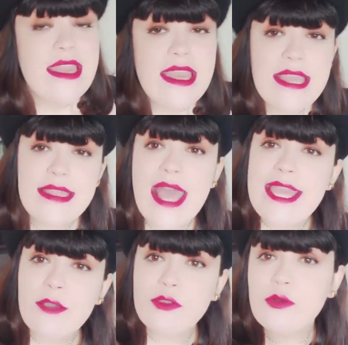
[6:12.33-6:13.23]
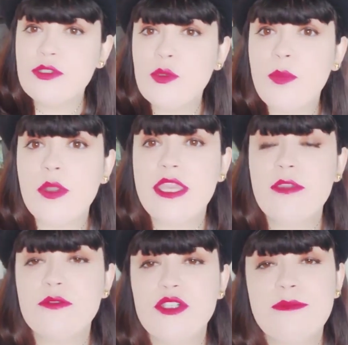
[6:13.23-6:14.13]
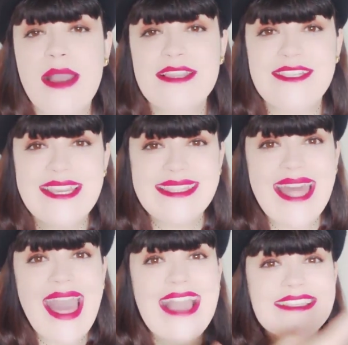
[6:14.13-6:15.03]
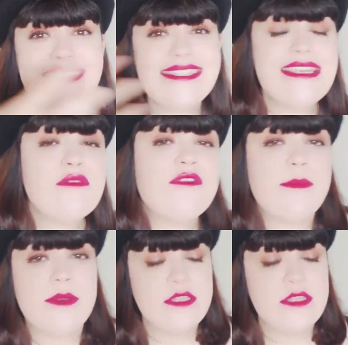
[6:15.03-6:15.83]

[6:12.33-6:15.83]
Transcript: E daí eu trouxe um pouquinho de magia narrativa para a